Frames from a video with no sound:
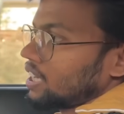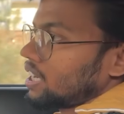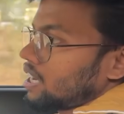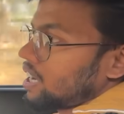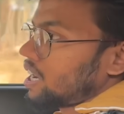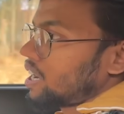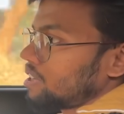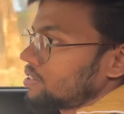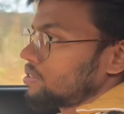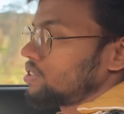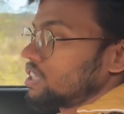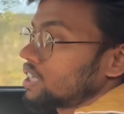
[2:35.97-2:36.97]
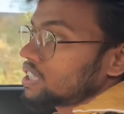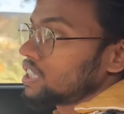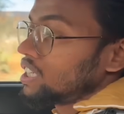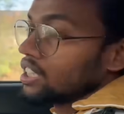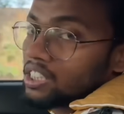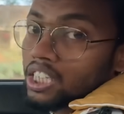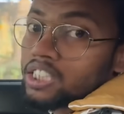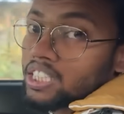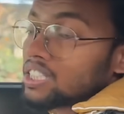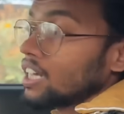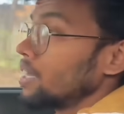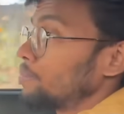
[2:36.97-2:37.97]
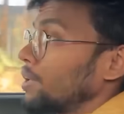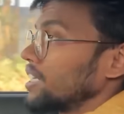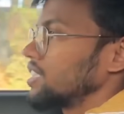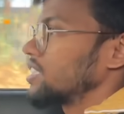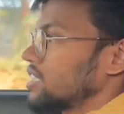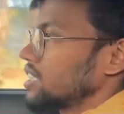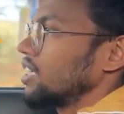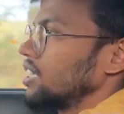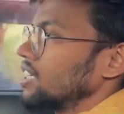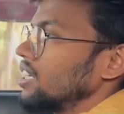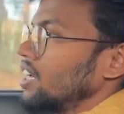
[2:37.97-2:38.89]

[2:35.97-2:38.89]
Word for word: हैं जस्ट जस्ट इसके लिए पेशेंस चाहिए